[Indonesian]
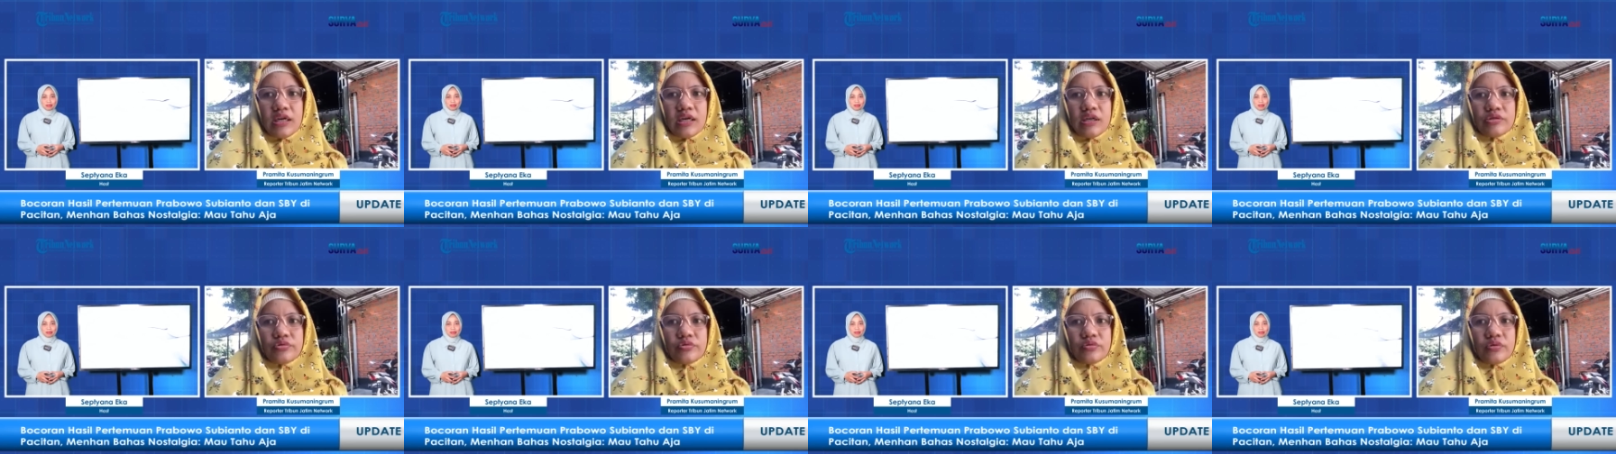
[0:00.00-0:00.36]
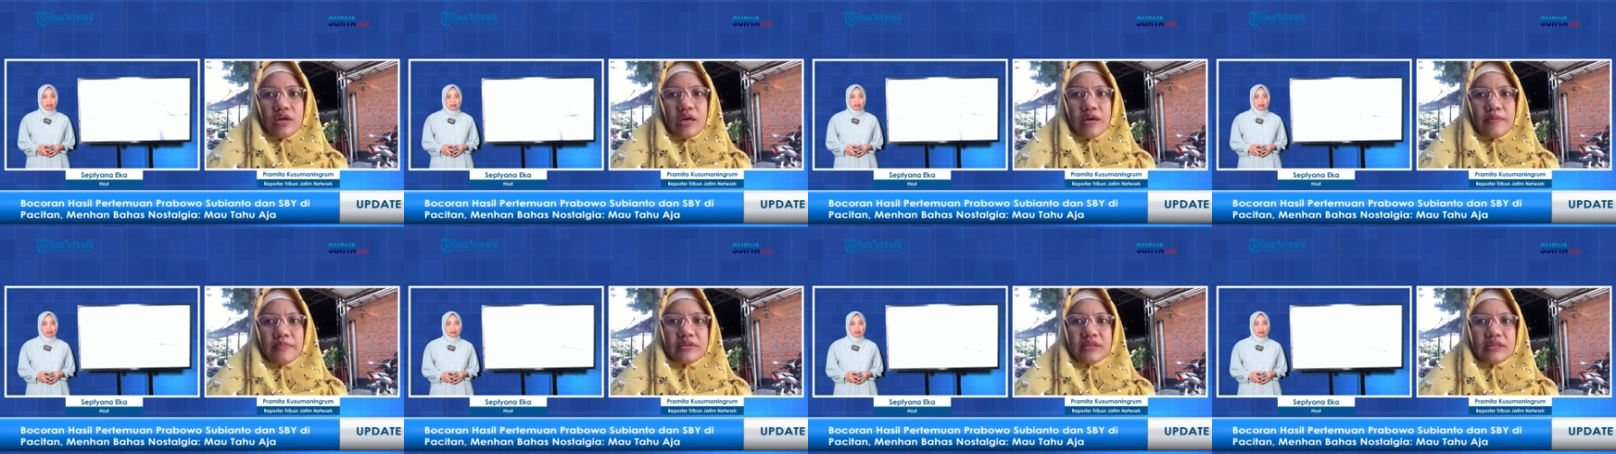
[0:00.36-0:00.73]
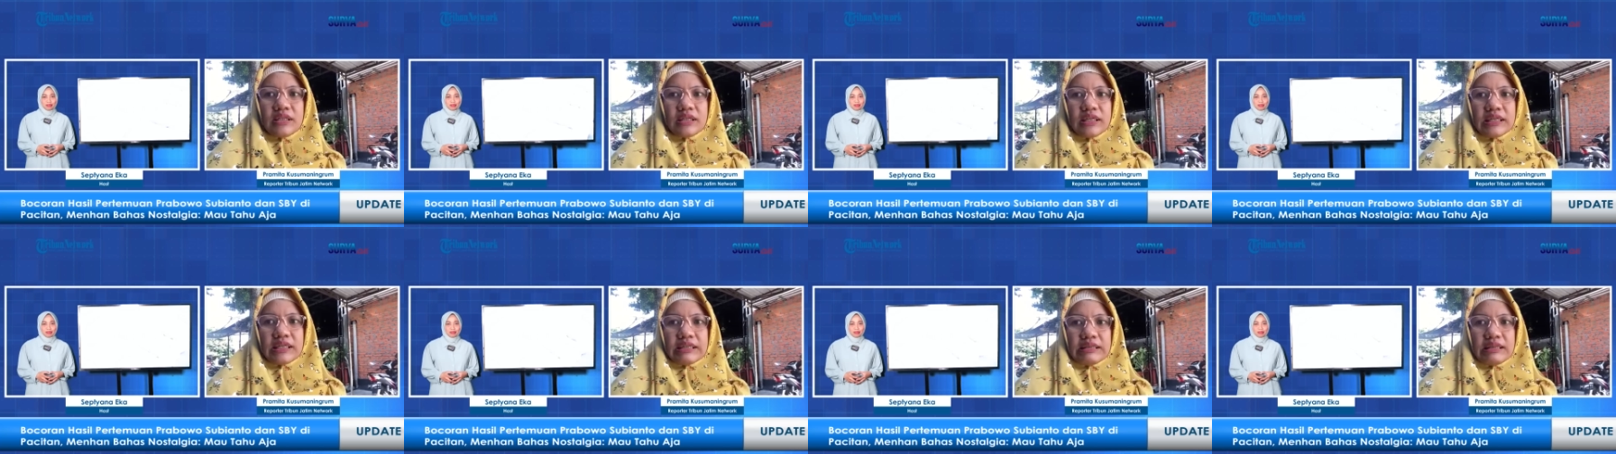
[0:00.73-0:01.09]
yang juga
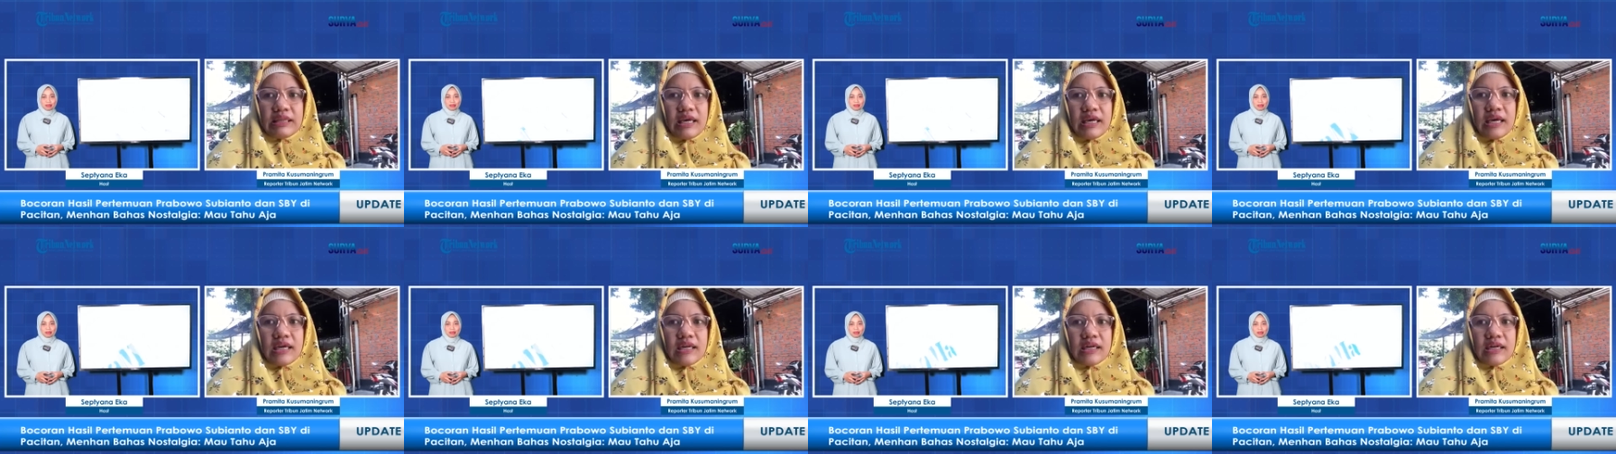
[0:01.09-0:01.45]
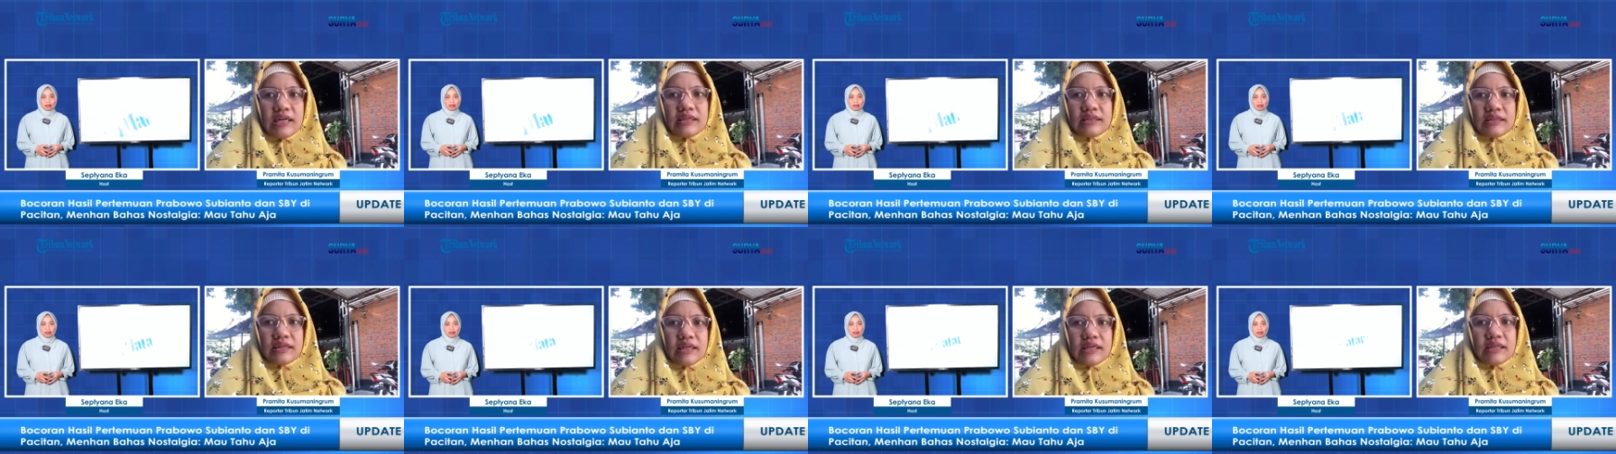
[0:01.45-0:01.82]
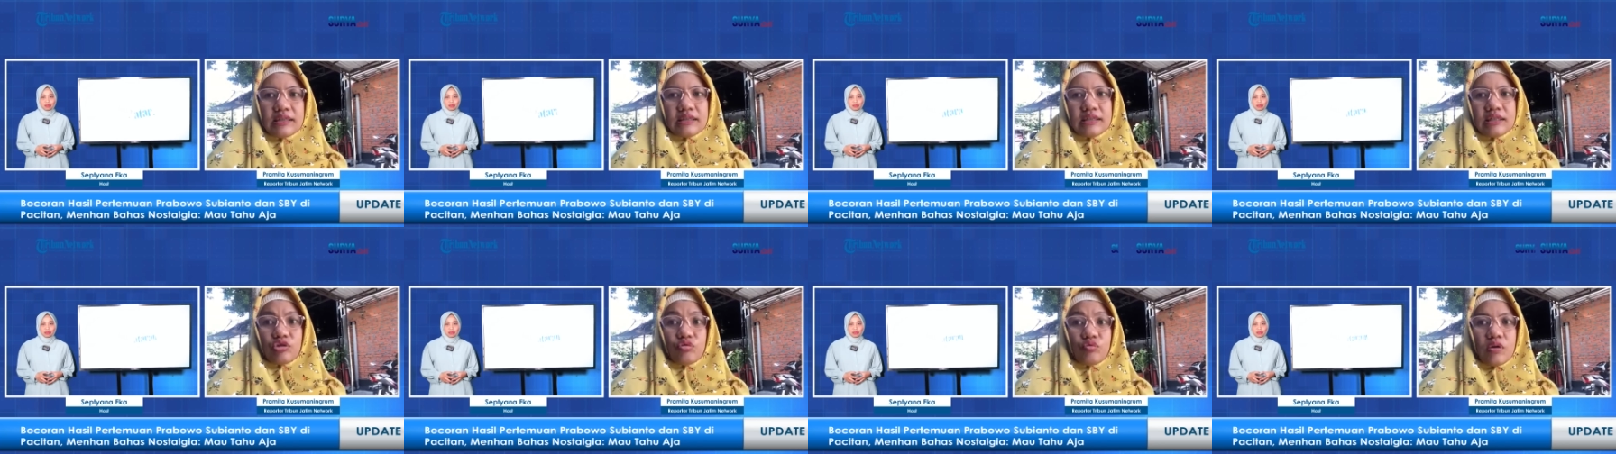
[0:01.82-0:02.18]
Menteri Ketahanan
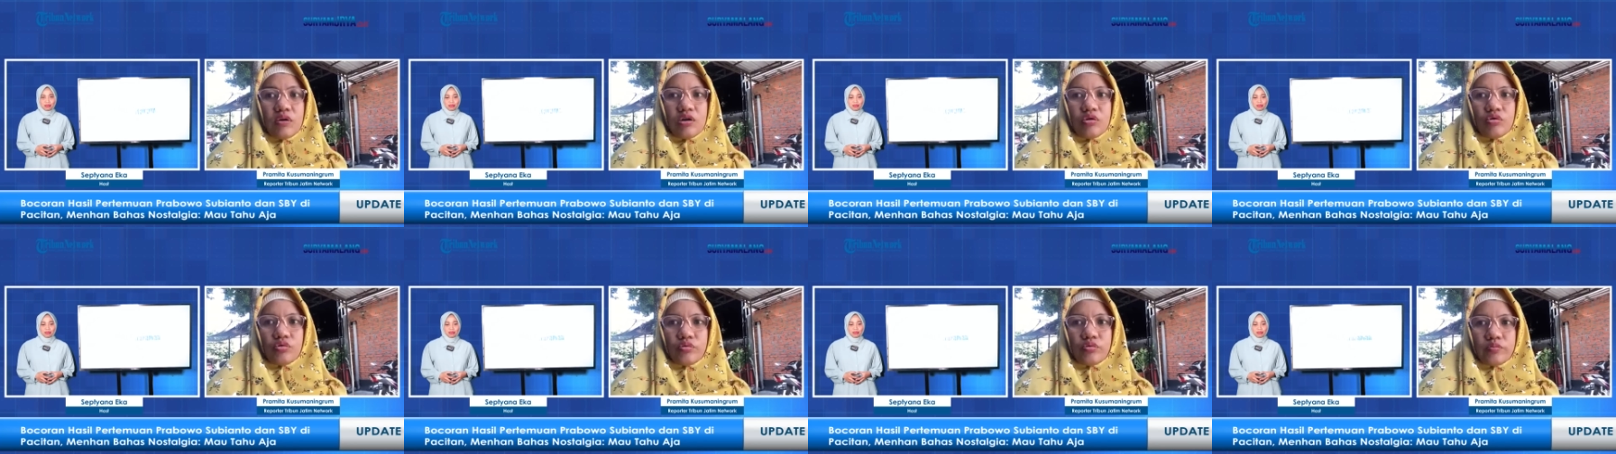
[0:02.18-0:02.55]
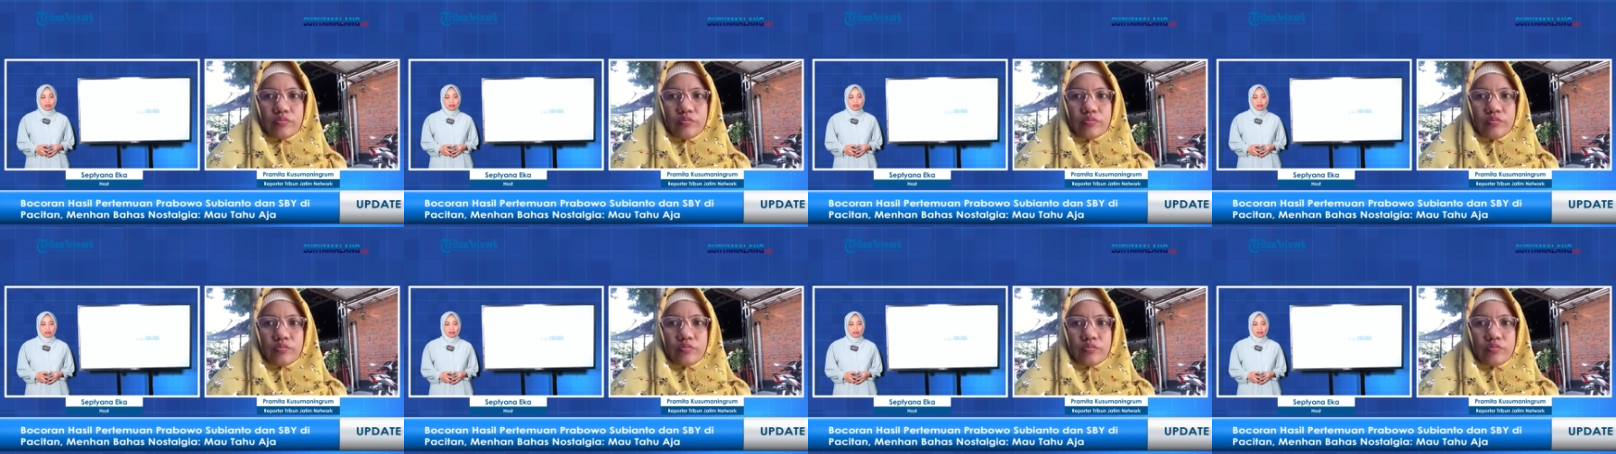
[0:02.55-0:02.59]
dan Ketua